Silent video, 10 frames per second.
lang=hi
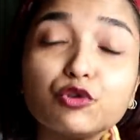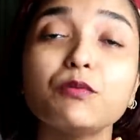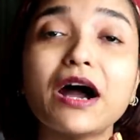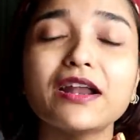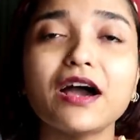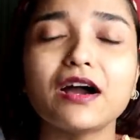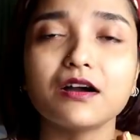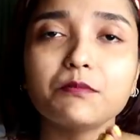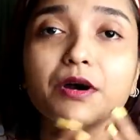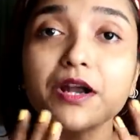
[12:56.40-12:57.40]
दोबारा
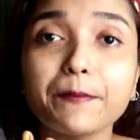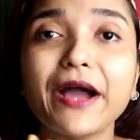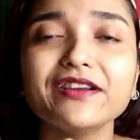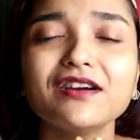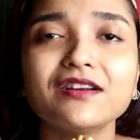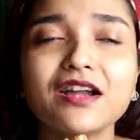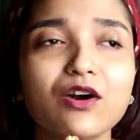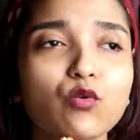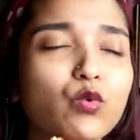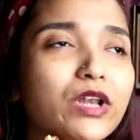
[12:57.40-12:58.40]
भरपाई
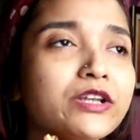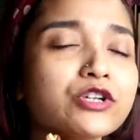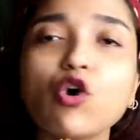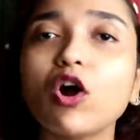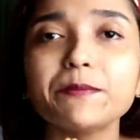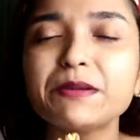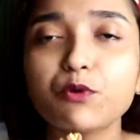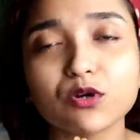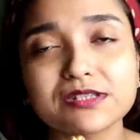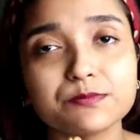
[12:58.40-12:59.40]
करना विल नॉट बी
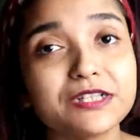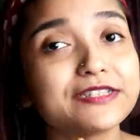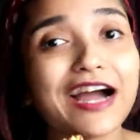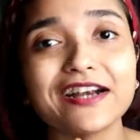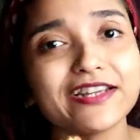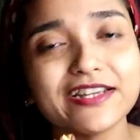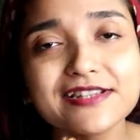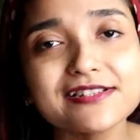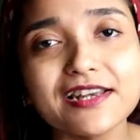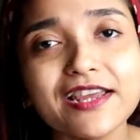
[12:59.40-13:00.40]
पॉसिबल दैट
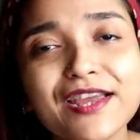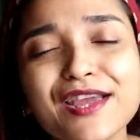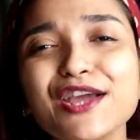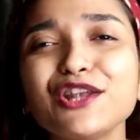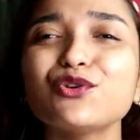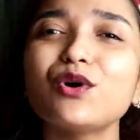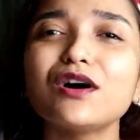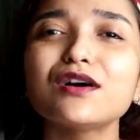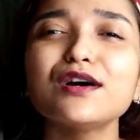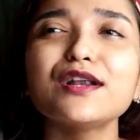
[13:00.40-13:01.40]
ईजिली तो
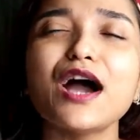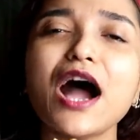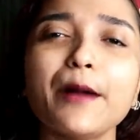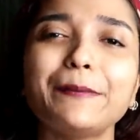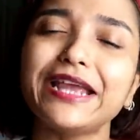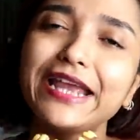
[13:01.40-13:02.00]
अगर आप